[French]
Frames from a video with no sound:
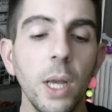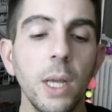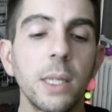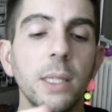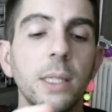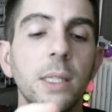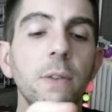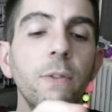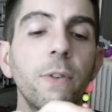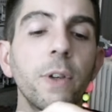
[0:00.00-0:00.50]

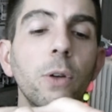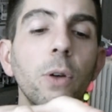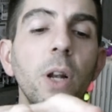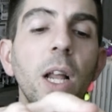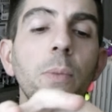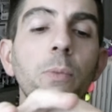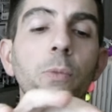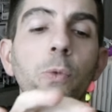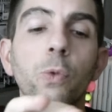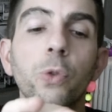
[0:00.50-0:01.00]
ce qui fait que
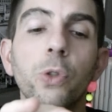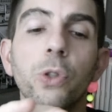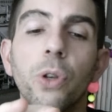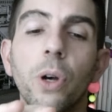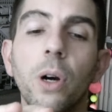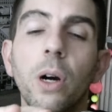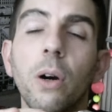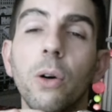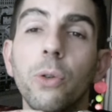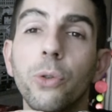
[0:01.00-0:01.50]
la mousse
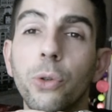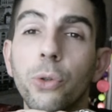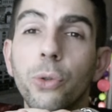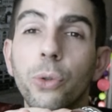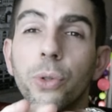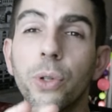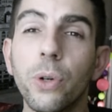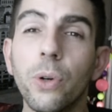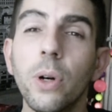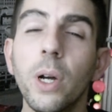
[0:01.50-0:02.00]
rentre
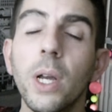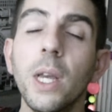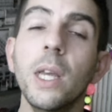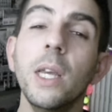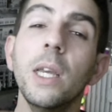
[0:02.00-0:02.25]
dedans